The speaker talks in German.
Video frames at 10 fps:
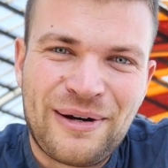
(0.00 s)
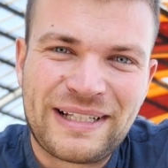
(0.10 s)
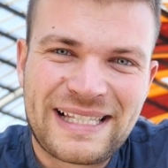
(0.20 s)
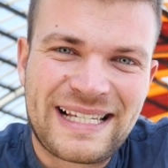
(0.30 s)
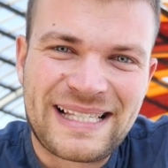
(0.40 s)

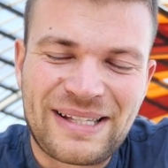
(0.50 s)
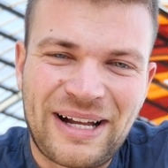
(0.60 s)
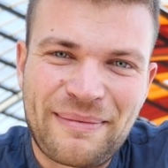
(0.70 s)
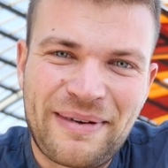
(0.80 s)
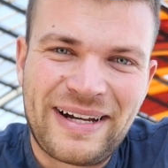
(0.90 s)
Und jetzt geht es
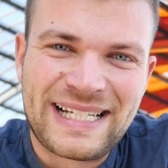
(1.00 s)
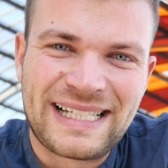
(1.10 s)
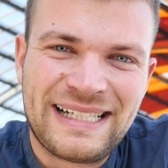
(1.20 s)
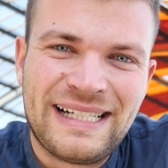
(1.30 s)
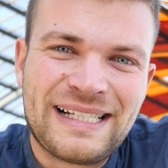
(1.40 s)
noch einmal
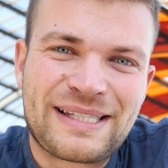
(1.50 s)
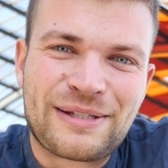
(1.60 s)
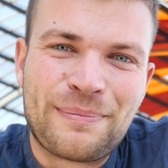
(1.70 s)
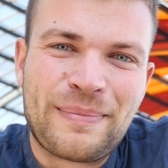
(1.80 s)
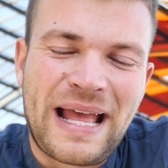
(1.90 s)
weiter zum